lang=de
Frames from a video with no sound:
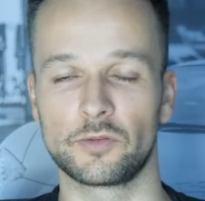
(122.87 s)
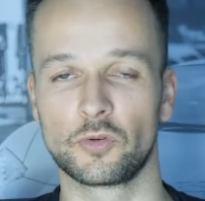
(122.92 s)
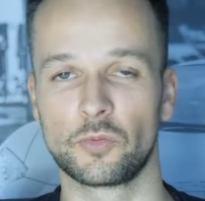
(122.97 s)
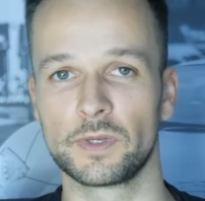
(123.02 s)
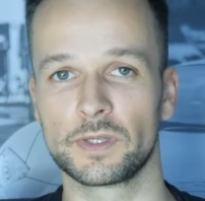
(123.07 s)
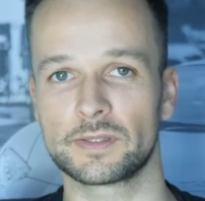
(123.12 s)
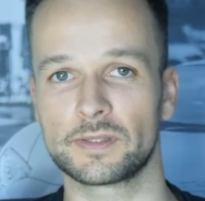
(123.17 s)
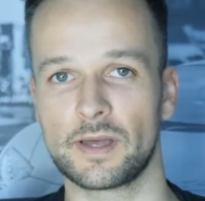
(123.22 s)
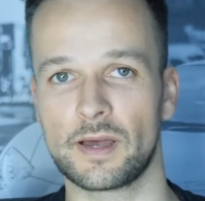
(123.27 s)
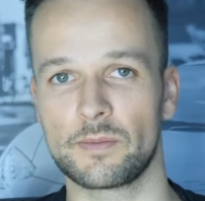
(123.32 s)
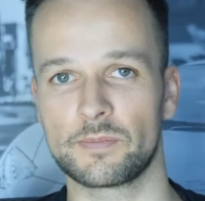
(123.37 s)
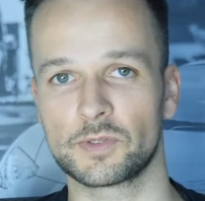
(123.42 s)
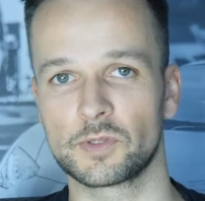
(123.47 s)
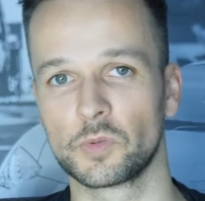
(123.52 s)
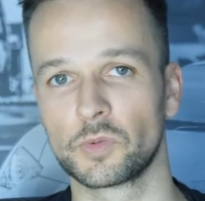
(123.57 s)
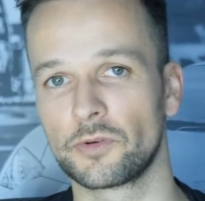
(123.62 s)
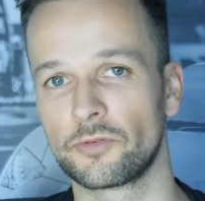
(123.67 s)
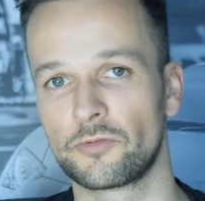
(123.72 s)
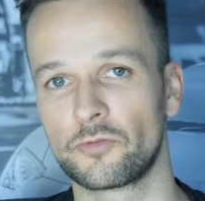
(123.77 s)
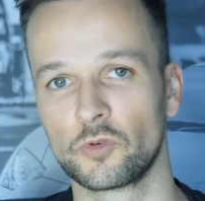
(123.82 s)
Du bist ein
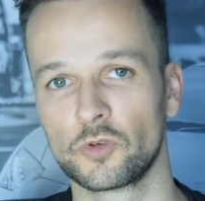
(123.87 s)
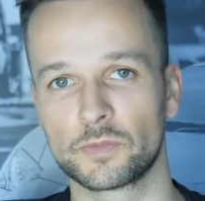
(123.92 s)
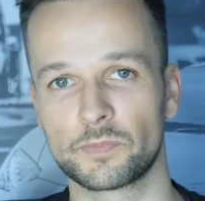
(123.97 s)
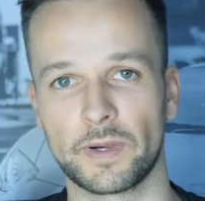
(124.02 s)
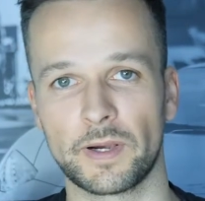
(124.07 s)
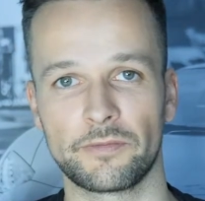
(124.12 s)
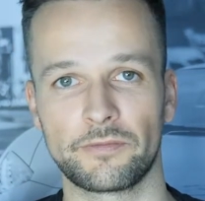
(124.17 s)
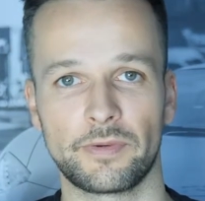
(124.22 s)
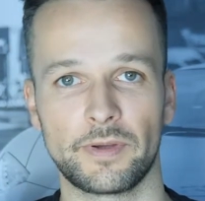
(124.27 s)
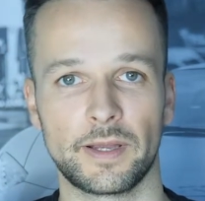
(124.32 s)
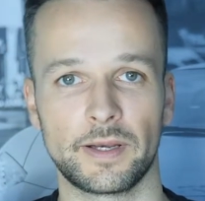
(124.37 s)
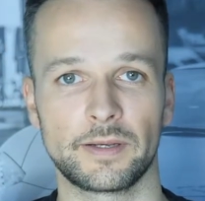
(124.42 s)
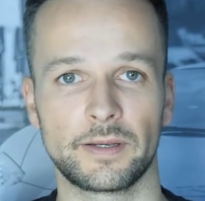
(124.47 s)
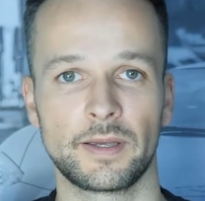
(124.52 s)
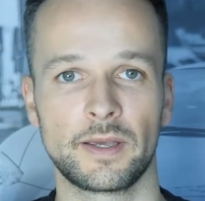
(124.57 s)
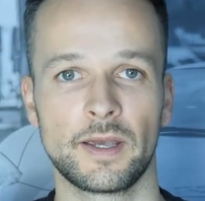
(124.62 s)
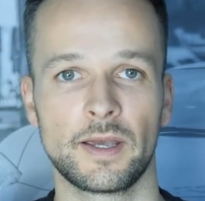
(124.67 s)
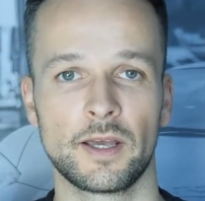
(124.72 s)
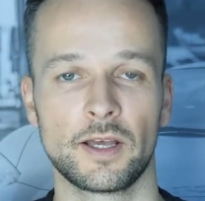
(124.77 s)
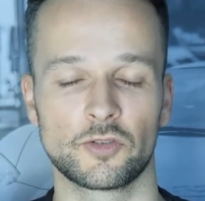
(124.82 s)
absoluter Fußballfan.
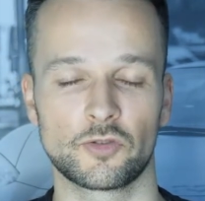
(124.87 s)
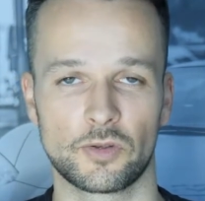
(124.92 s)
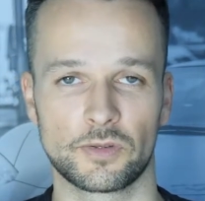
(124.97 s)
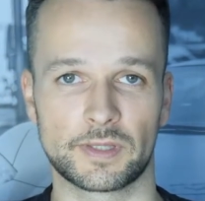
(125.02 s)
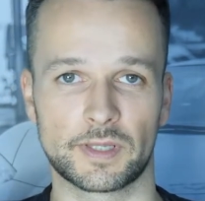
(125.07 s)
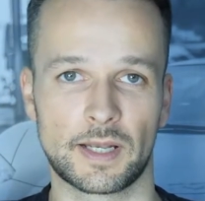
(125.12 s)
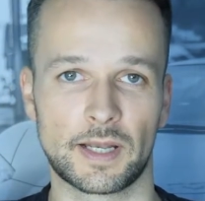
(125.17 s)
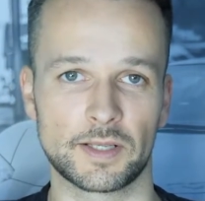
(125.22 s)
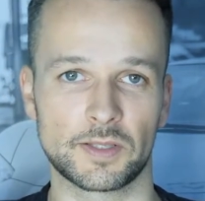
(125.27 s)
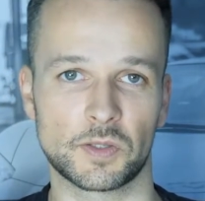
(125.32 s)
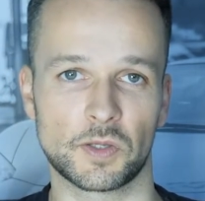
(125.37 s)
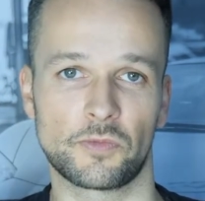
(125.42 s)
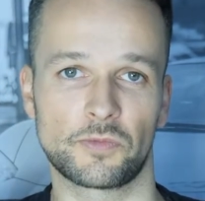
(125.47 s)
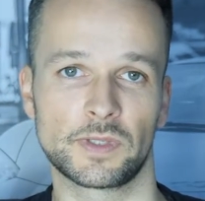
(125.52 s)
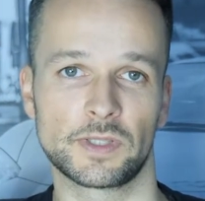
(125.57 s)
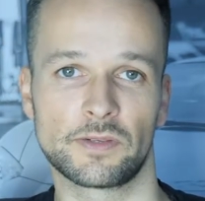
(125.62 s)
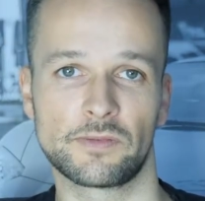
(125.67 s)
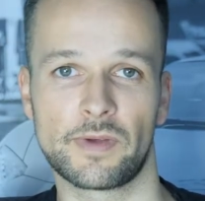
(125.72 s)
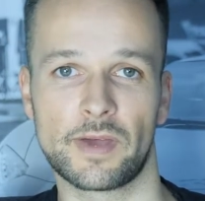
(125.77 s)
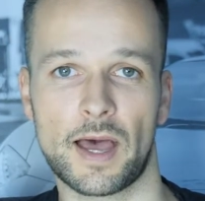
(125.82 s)
So, jetzt klickst du auf
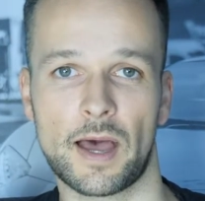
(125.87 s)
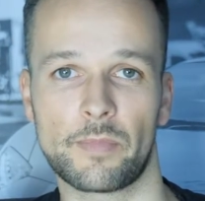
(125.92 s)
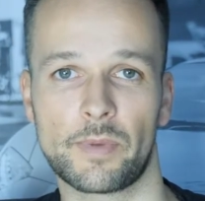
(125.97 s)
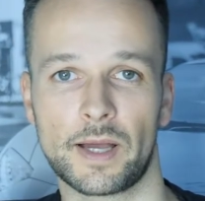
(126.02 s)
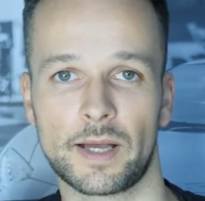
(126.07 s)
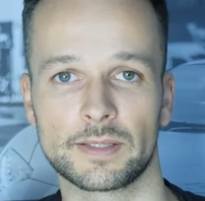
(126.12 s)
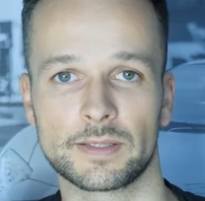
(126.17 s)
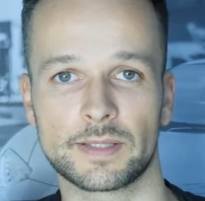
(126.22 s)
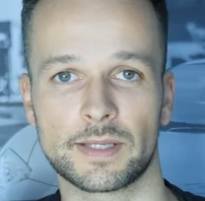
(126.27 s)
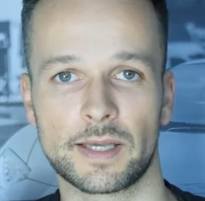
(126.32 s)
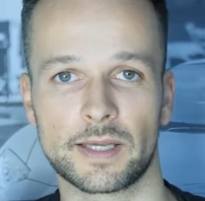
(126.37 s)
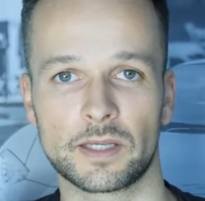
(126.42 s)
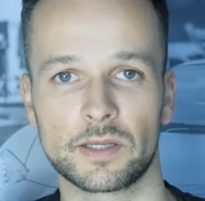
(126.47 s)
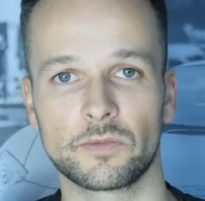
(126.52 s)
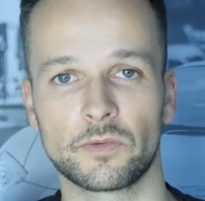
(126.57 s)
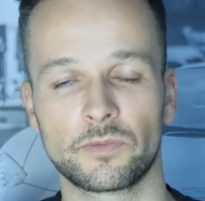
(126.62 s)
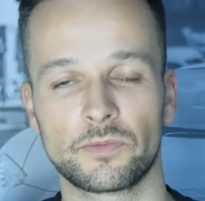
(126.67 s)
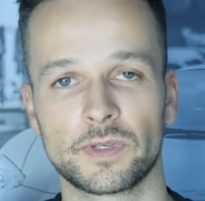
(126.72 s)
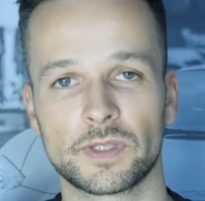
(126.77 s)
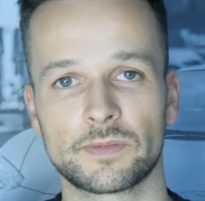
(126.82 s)
diese Werbeanzeige
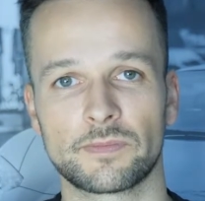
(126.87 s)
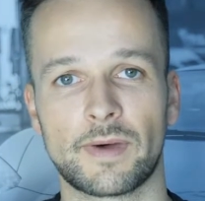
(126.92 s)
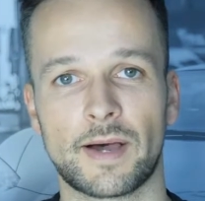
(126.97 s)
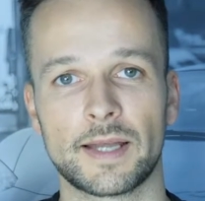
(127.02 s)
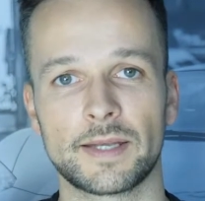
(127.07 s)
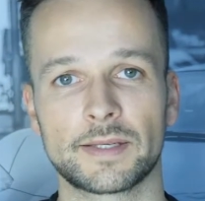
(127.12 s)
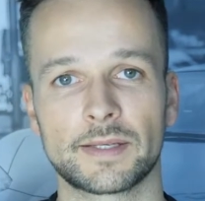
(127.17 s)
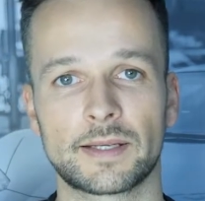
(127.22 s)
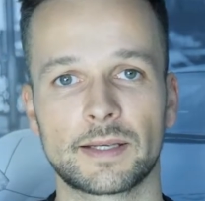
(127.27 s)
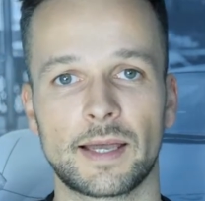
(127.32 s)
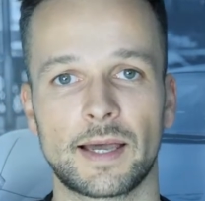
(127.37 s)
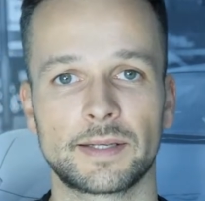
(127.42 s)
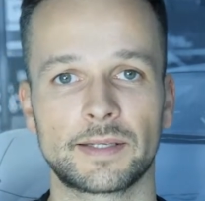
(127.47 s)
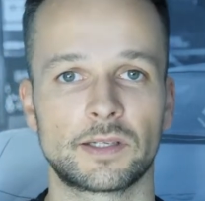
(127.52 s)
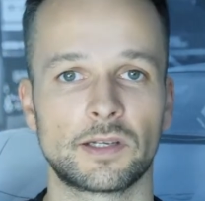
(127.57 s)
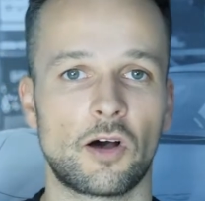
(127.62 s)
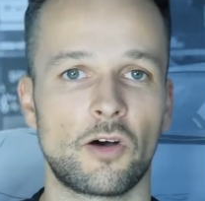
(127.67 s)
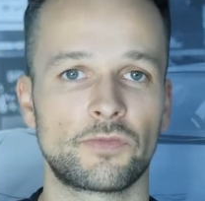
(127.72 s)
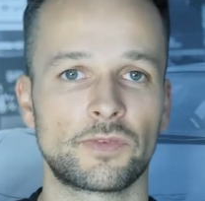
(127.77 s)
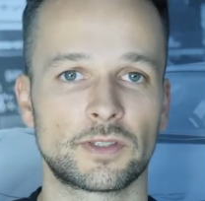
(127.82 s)
und wirst
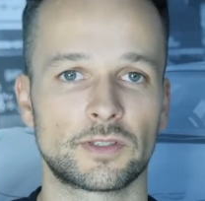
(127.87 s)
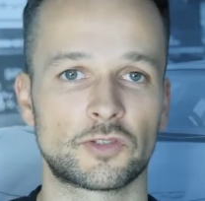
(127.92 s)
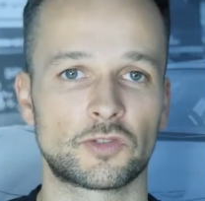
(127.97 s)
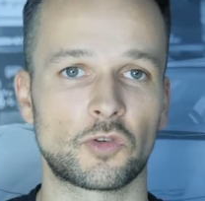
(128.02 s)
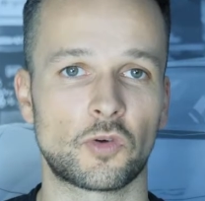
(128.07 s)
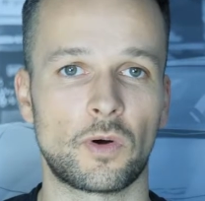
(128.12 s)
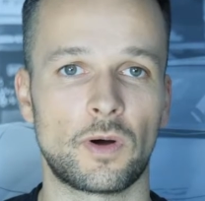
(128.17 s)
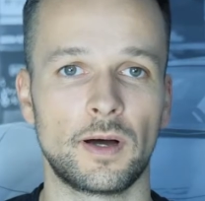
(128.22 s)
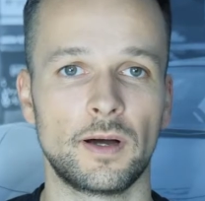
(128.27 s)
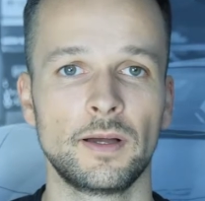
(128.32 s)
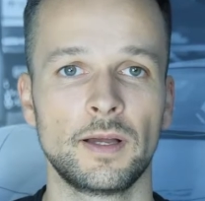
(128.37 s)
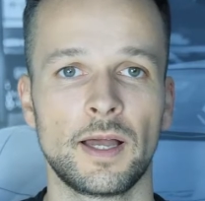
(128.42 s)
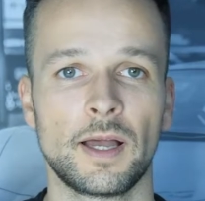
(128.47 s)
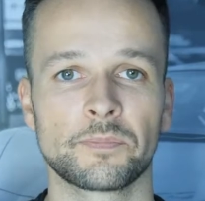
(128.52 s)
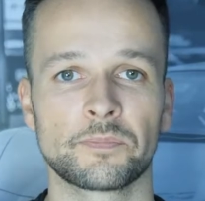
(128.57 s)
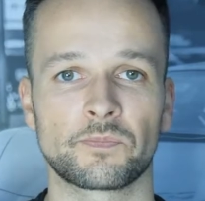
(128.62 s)
weitergeleitet auf einen Store,